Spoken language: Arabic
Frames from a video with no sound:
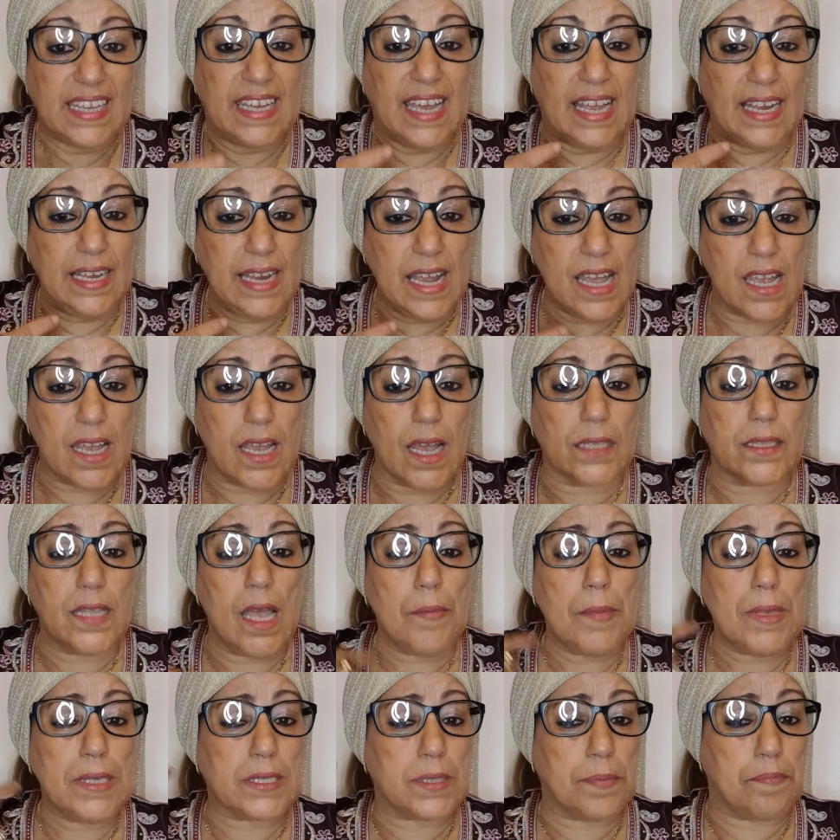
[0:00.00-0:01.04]
قال لك كذا
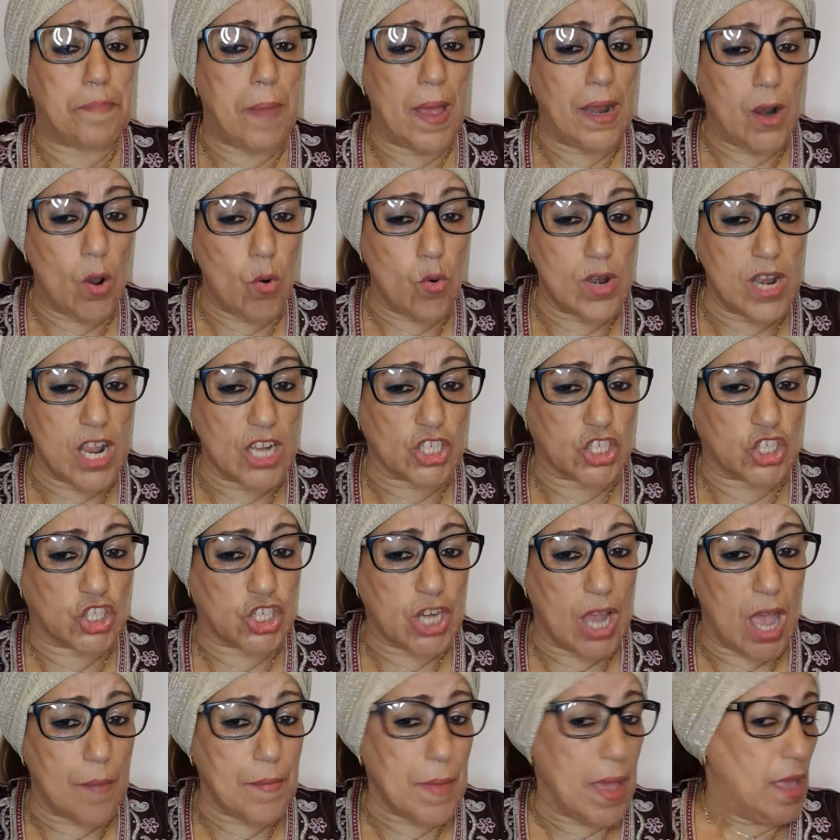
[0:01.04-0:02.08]
من زباله ولات
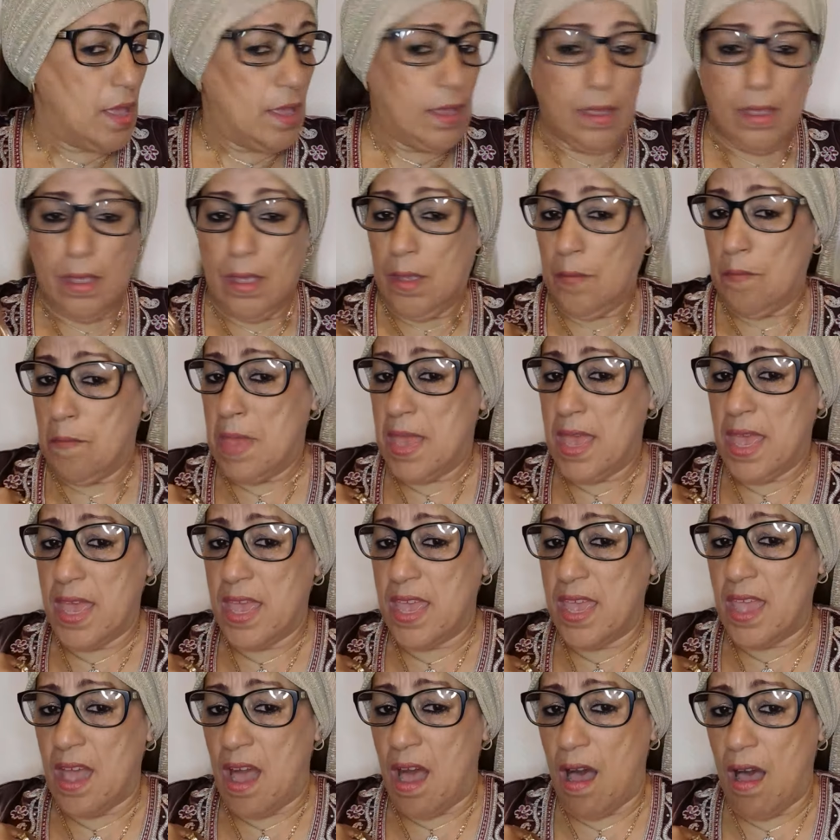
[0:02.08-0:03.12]
الجامع مي
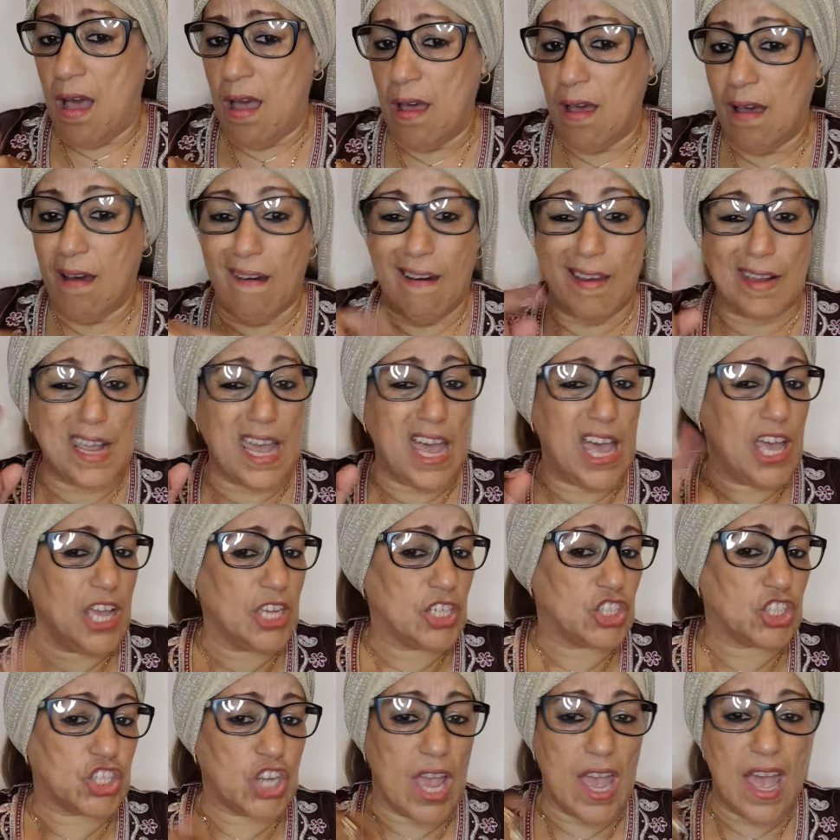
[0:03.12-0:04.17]
هي راها
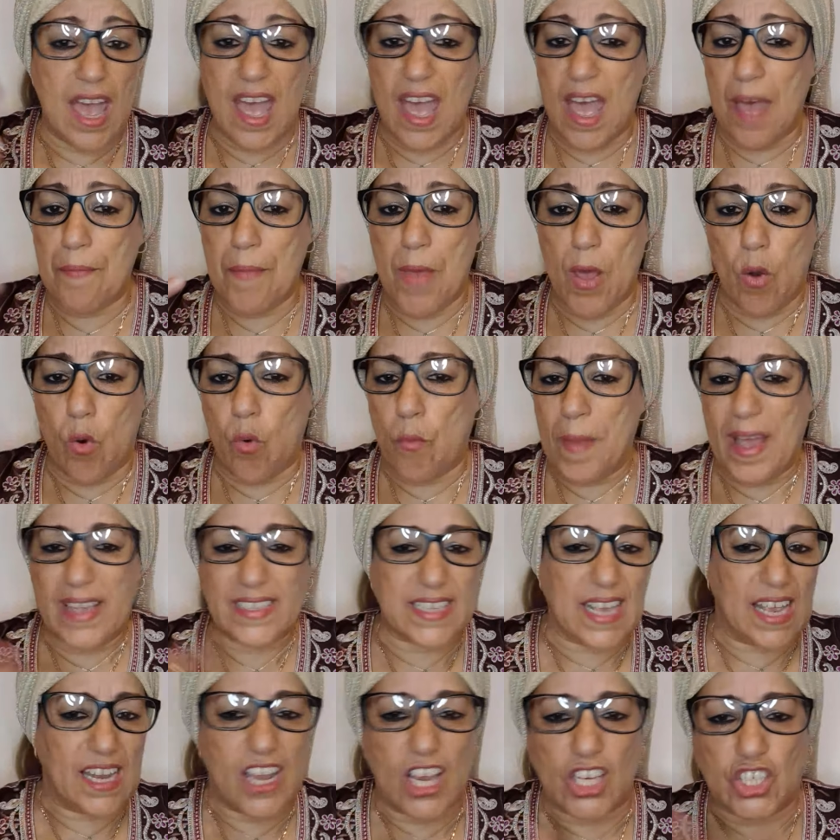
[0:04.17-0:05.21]
جامع
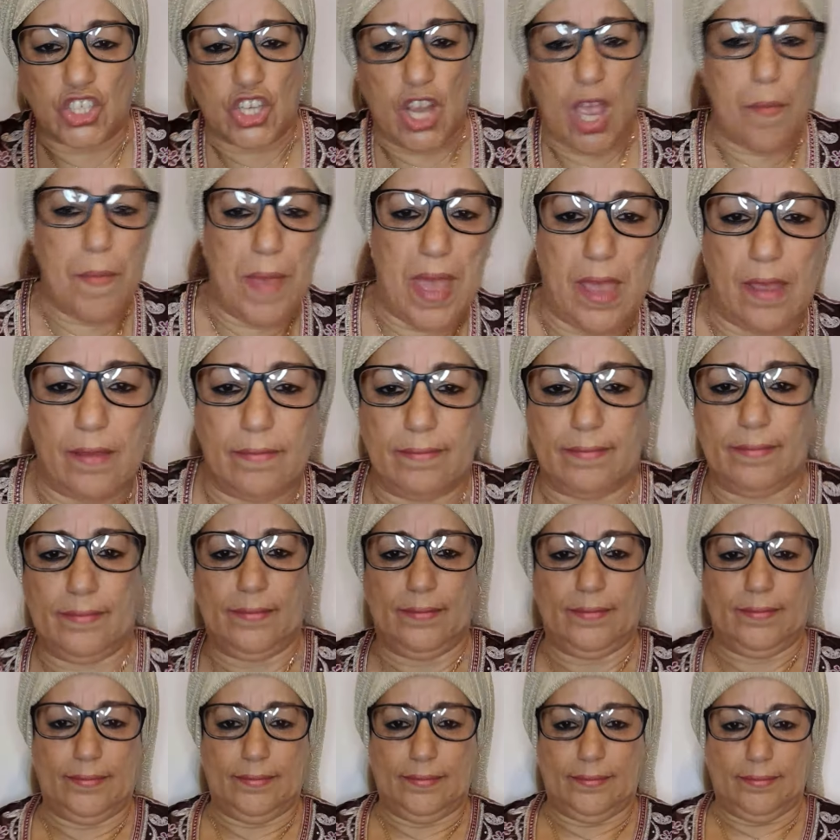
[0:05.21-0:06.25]
ومازال جامع
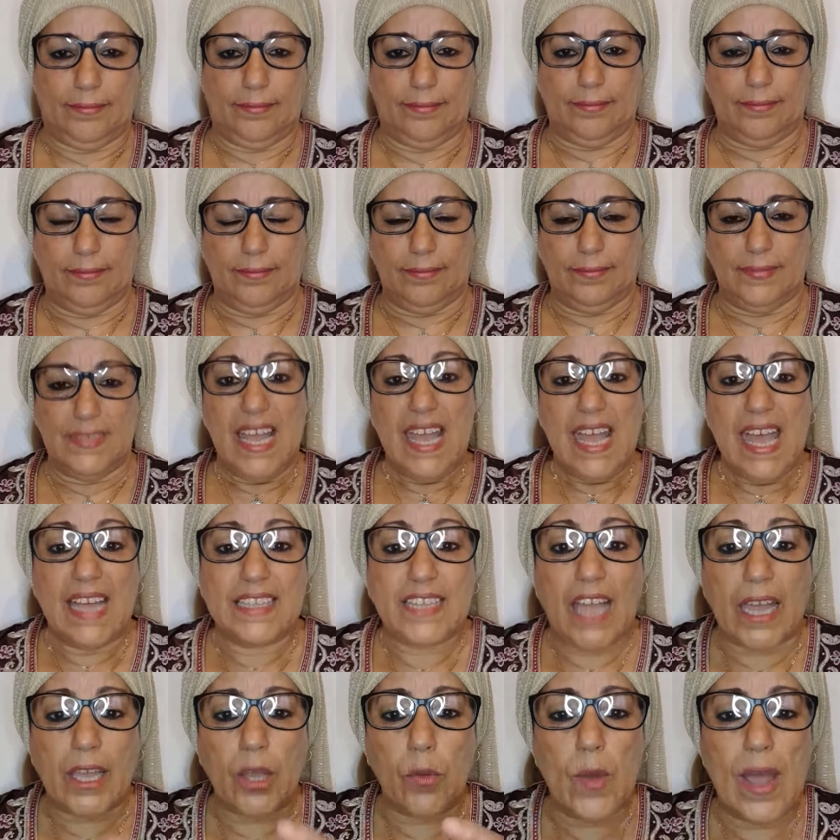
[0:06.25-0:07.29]

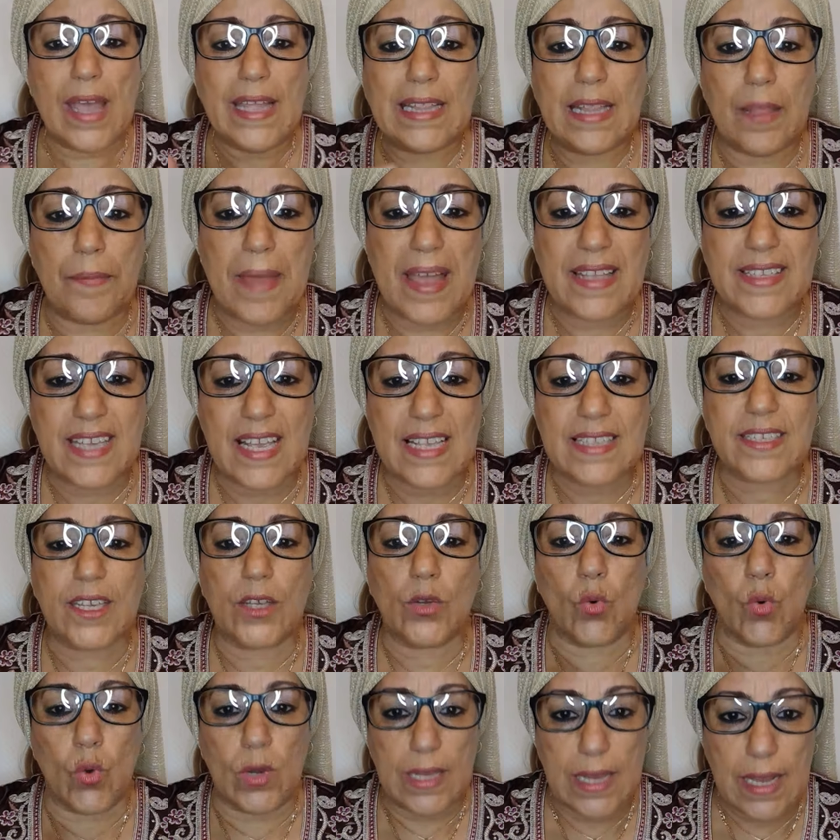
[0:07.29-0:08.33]
هذا غير واحد المثال
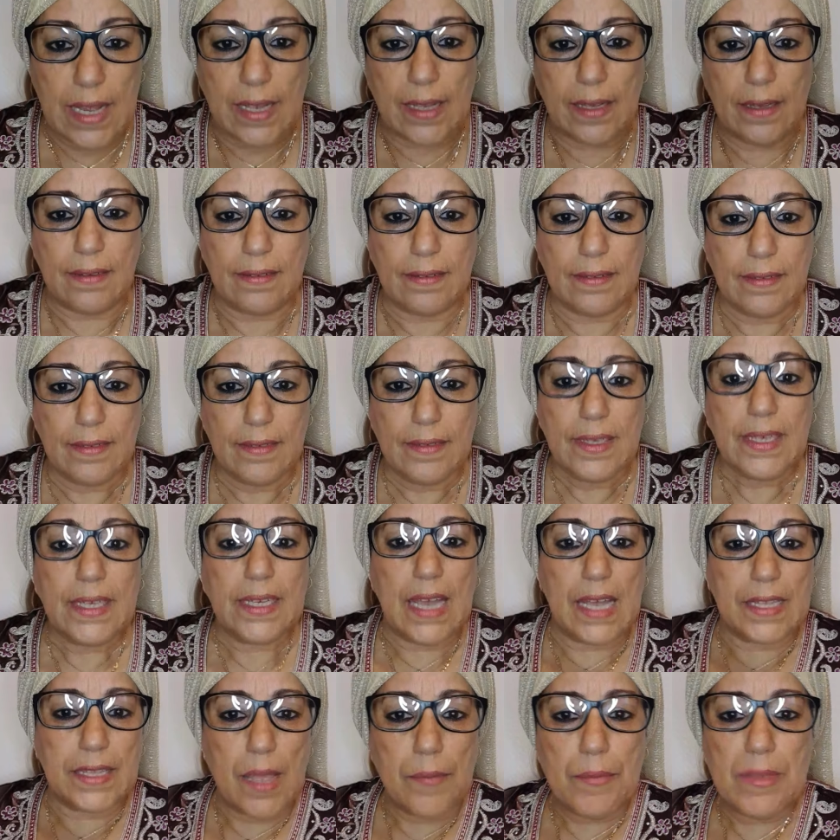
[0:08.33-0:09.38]
تيقول لك
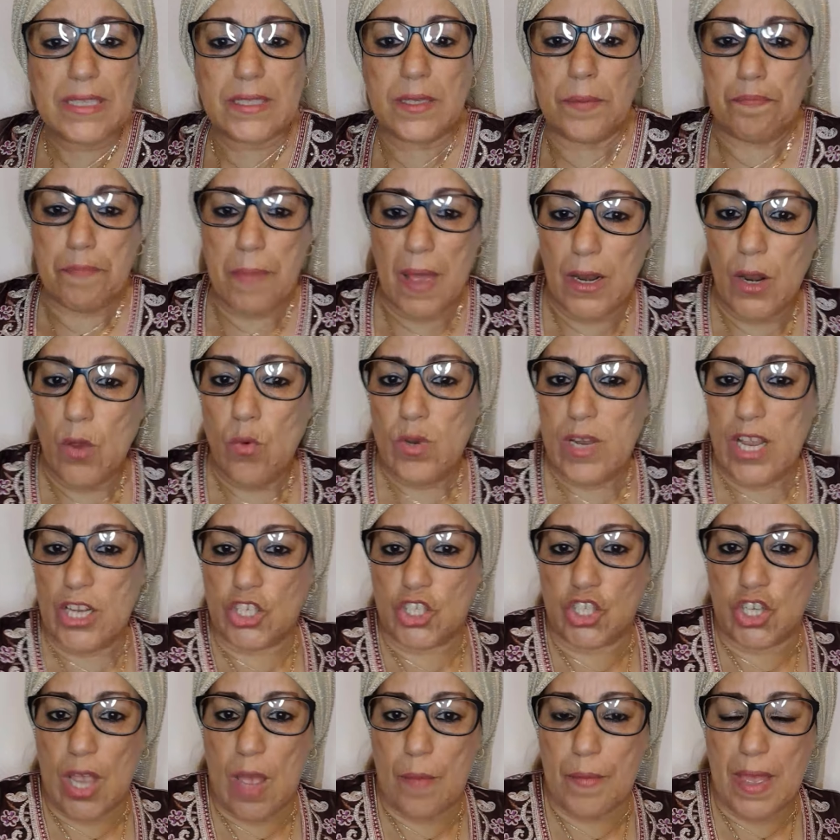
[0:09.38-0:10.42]
كذا من زباله ولات
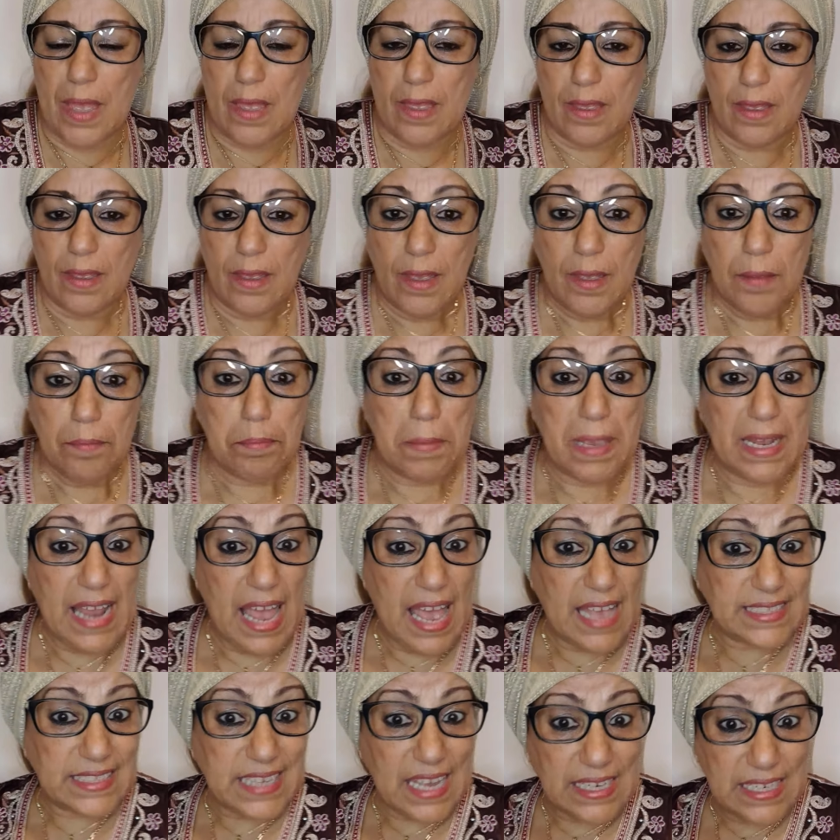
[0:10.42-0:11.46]
جامع مي
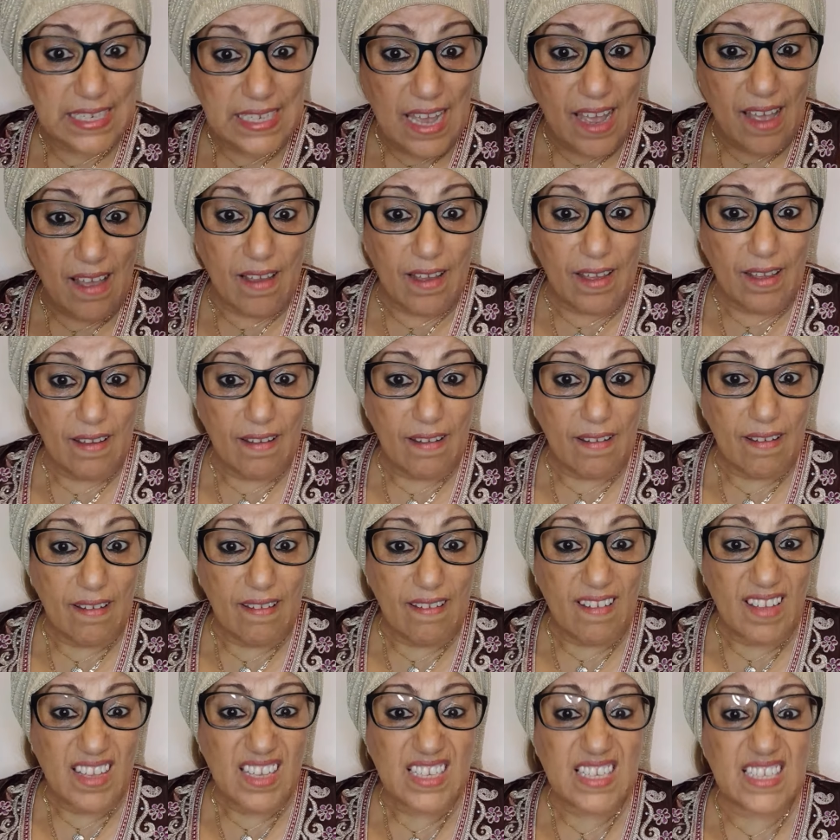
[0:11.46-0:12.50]
الحسنيه
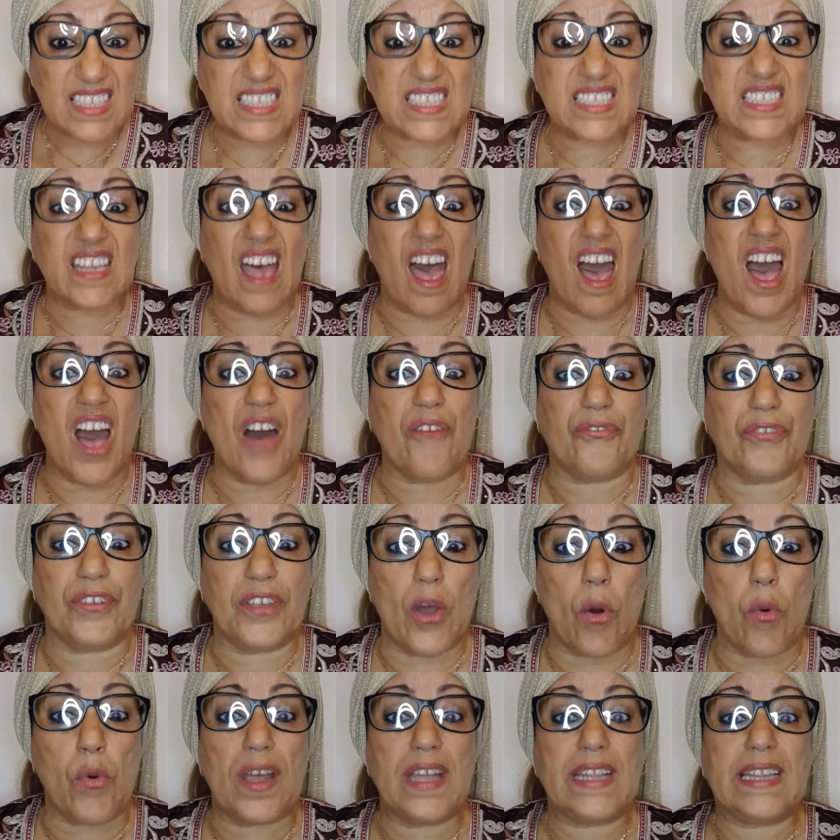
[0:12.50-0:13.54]

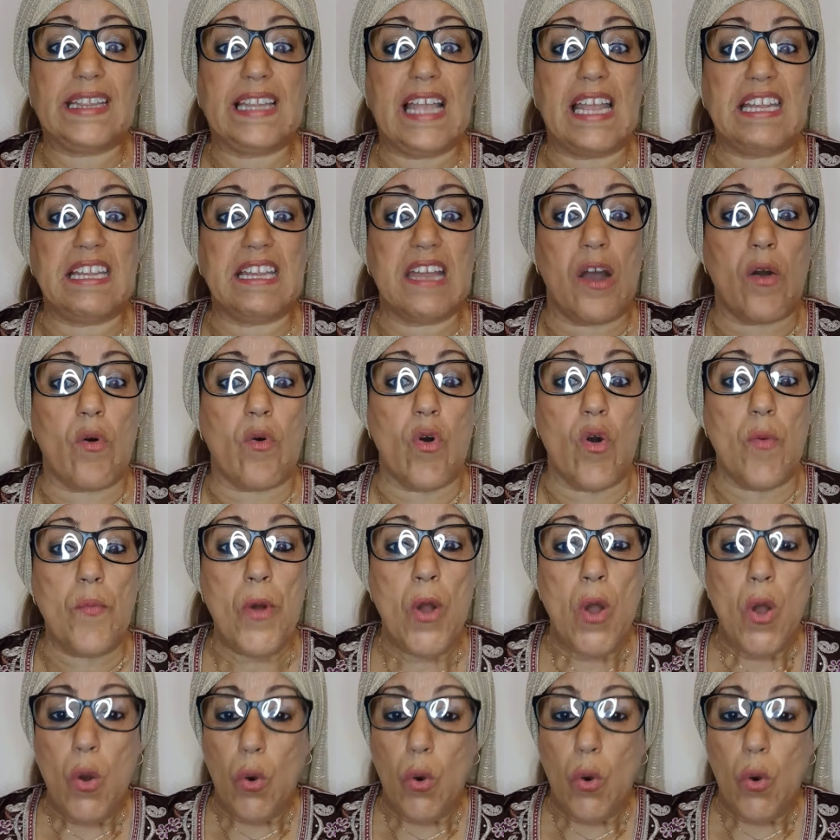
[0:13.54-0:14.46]
صافيه وكانت لالاكم